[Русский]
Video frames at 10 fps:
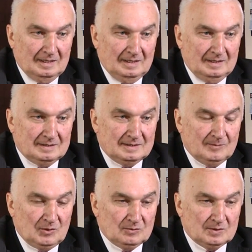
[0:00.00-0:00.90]
и
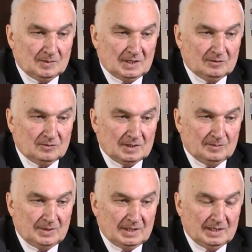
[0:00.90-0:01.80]
тем людям,
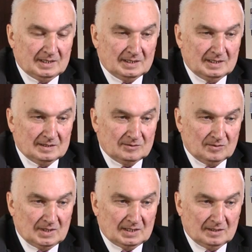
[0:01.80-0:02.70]
которые приехали
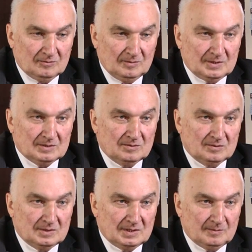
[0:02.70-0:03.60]
сюда, на
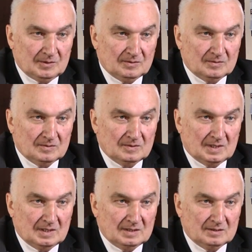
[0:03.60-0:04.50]
Гомельскую землю,
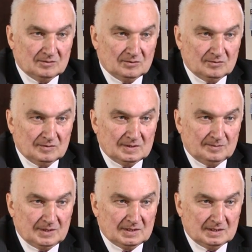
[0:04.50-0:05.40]

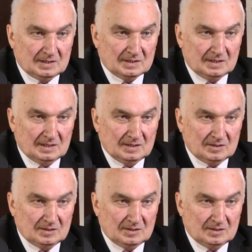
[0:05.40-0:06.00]
организовывать медицинский